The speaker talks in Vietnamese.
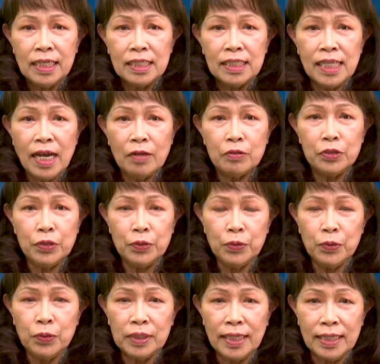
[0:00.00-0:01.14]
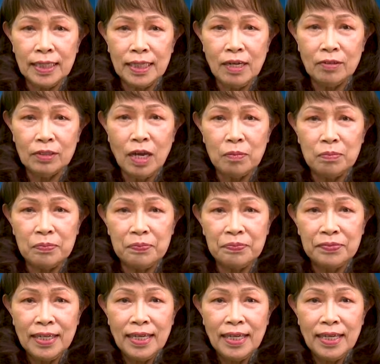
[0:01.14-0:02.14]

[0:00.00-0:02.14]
giáo chủ của tịnh Đậu Tông.